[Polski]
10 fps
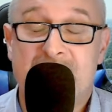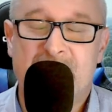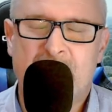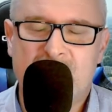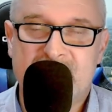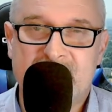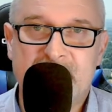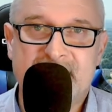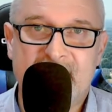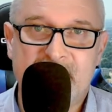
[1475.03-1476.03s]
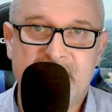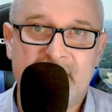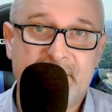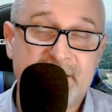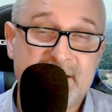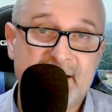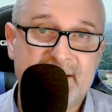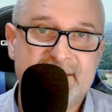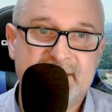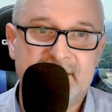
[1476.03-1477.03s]
polskim Sejmie
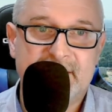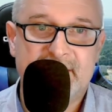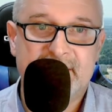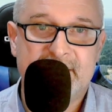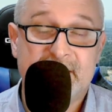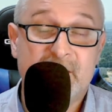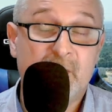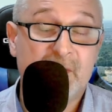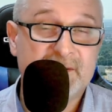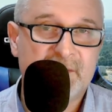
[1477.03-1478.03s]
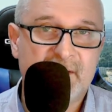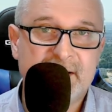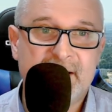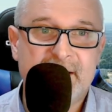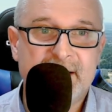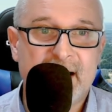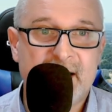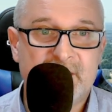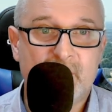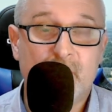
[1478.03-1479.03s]
jest y, głosowanie
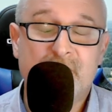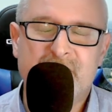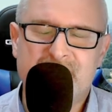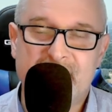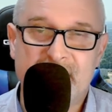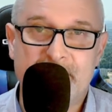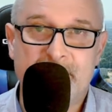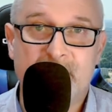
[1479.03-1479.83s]
nad uczczeniem,